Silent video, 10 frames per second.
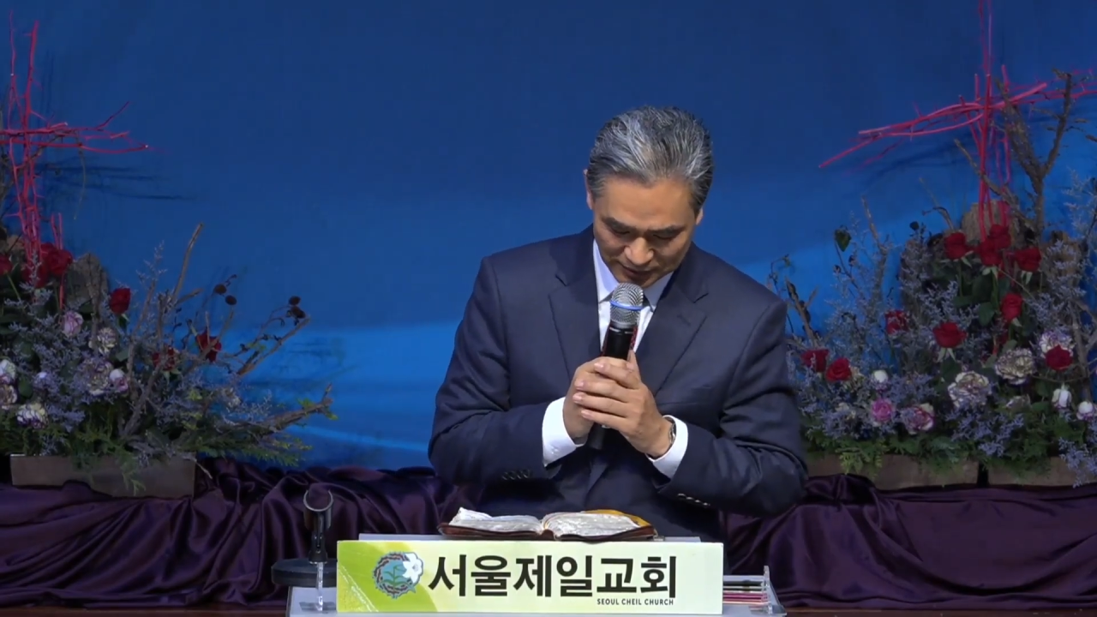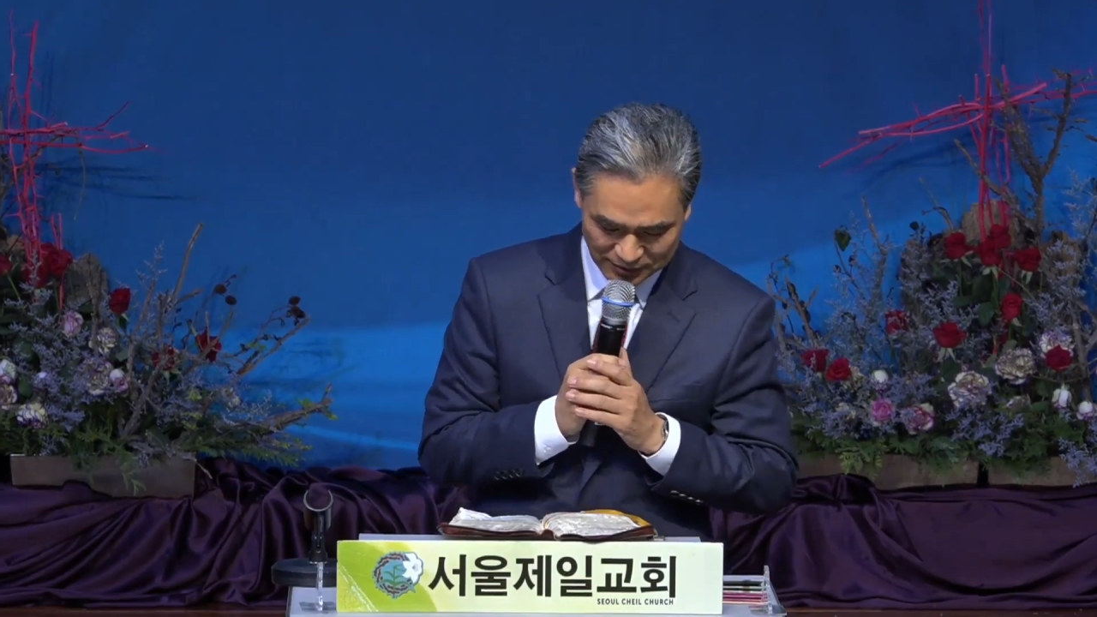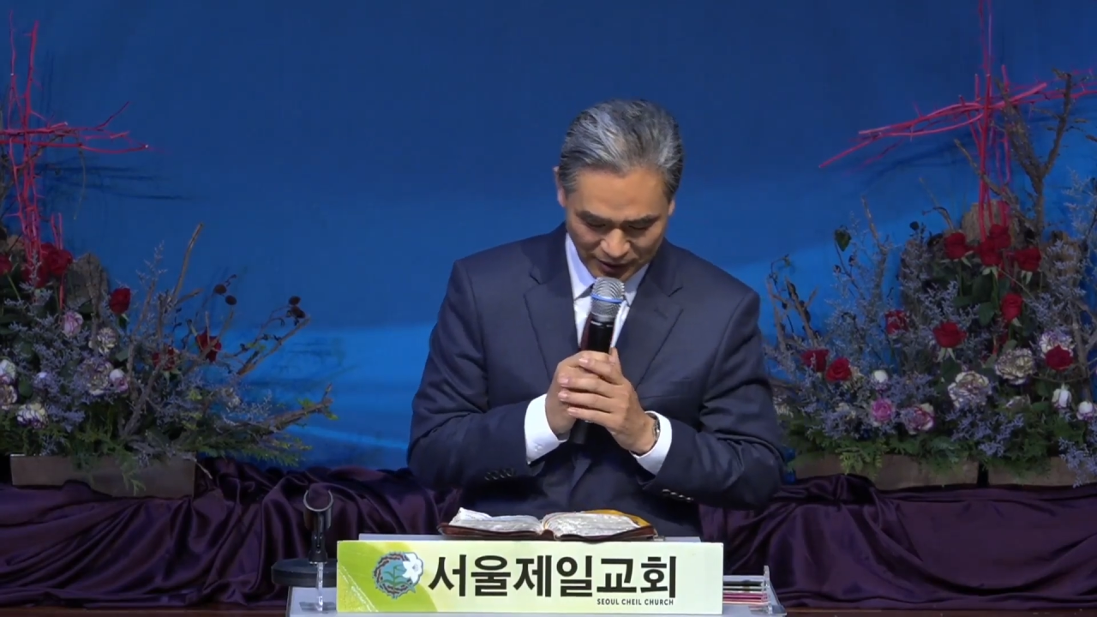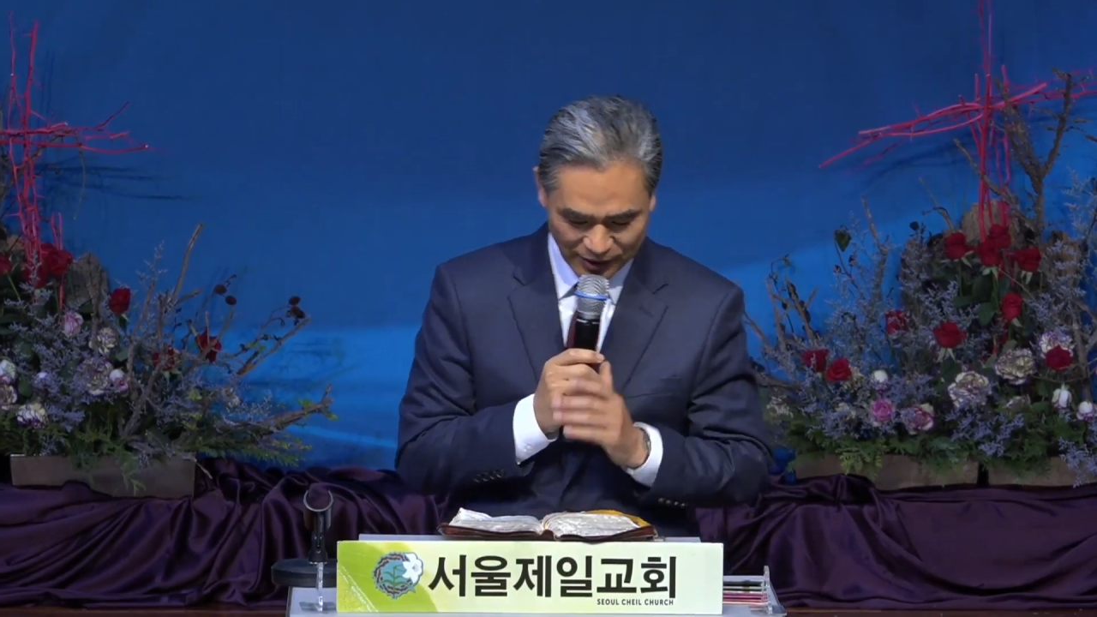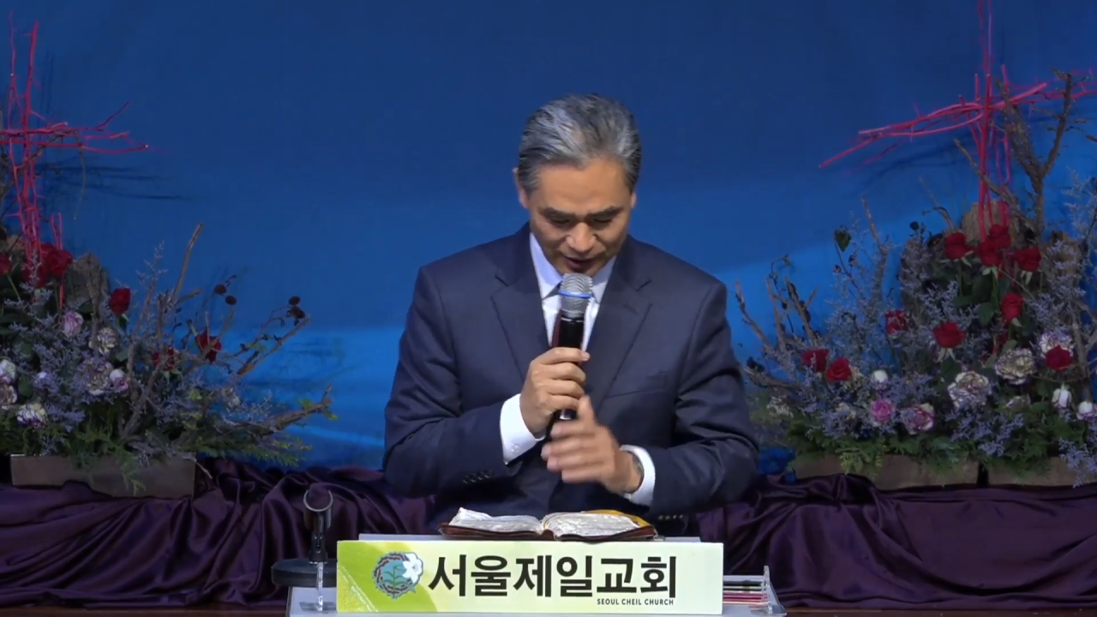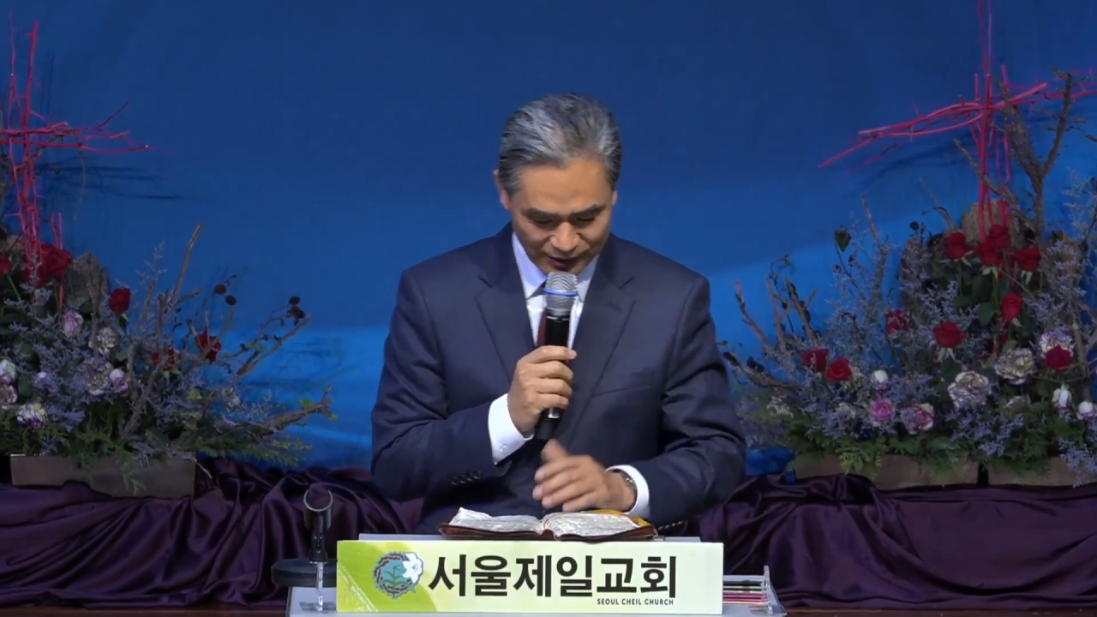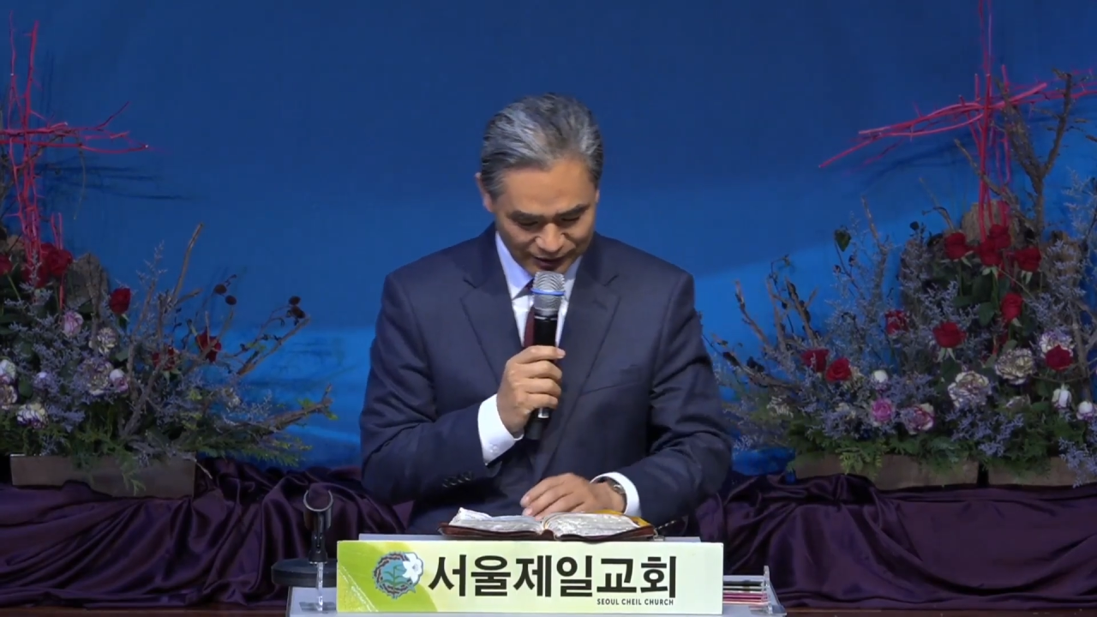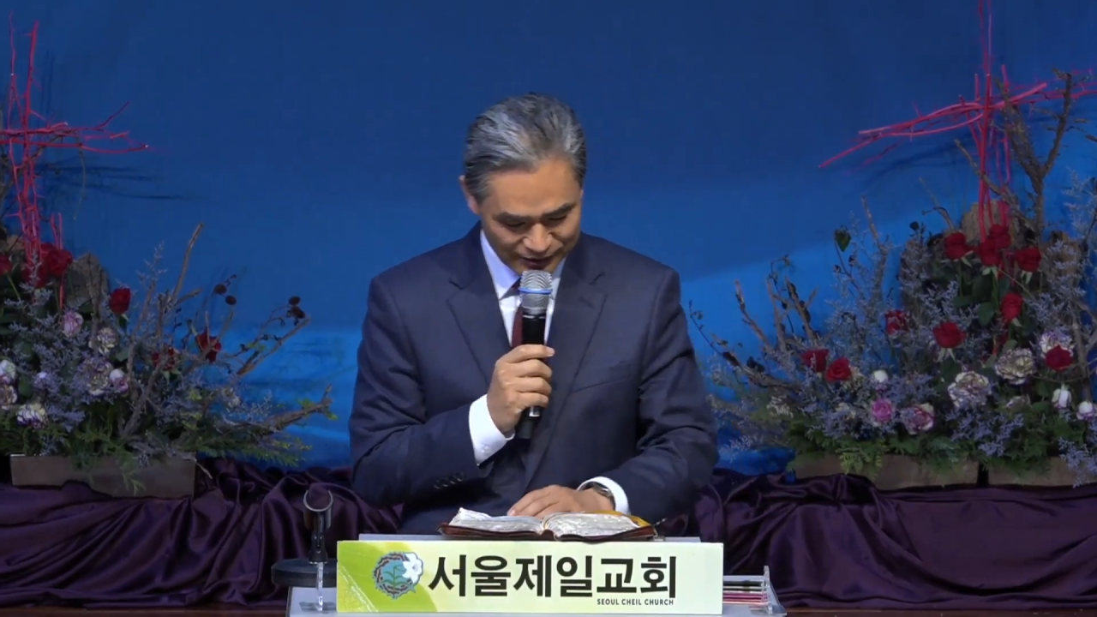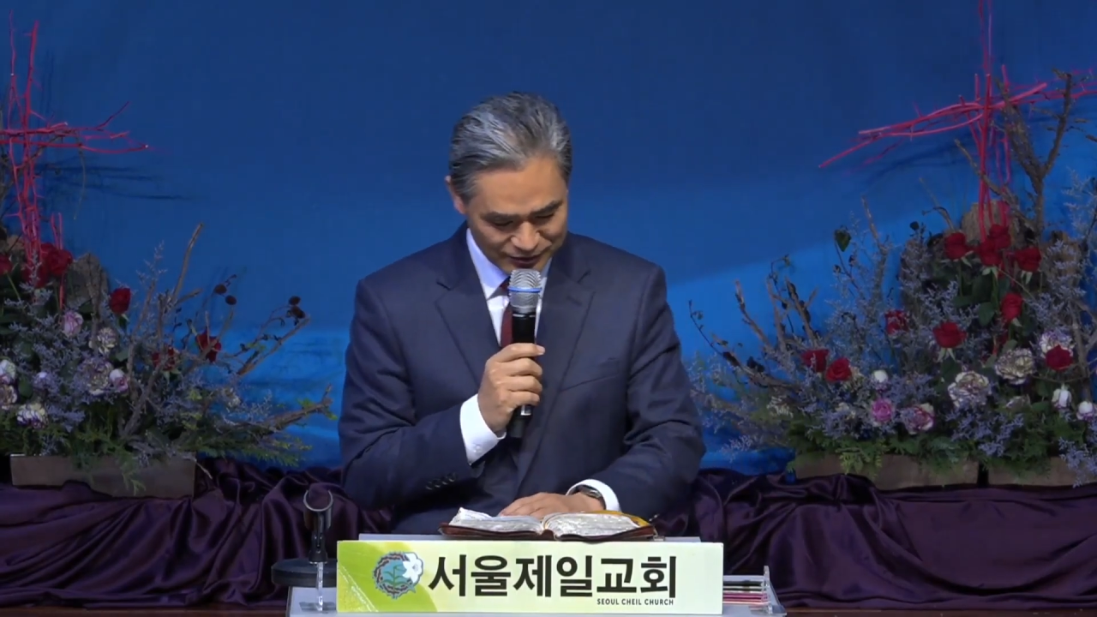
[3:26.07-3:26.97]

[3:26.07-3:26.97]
다